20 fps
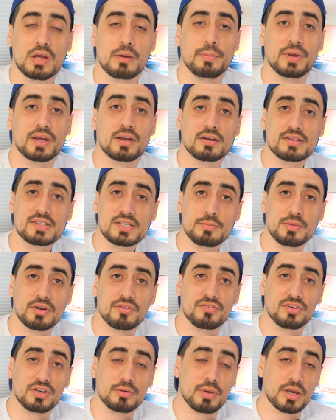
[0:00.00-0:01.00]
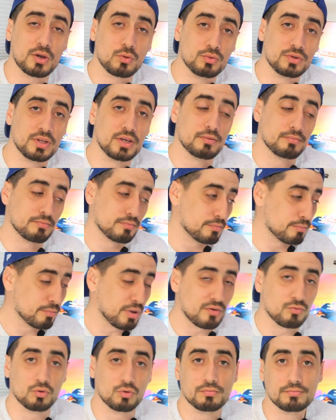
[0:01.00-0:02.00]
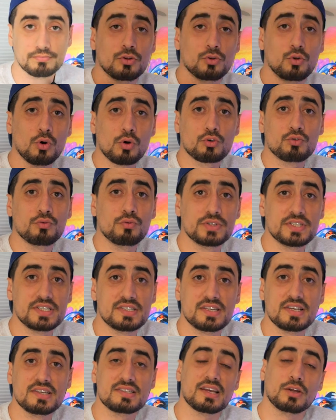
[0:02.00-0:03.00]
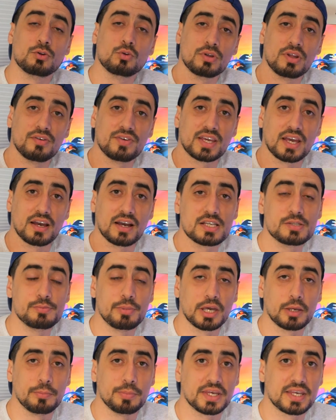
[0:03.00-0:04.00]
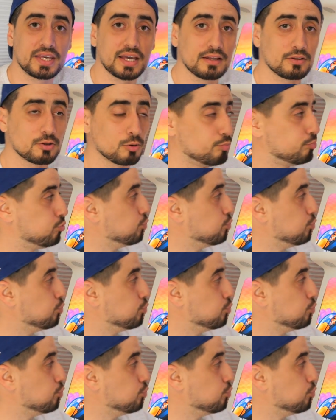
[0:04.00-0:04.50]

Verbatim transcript: Mais quand c'est bien fait, bah écoutez, bravo. Donc je vous le disais, ça tourne avec un Raspberry Pi 4.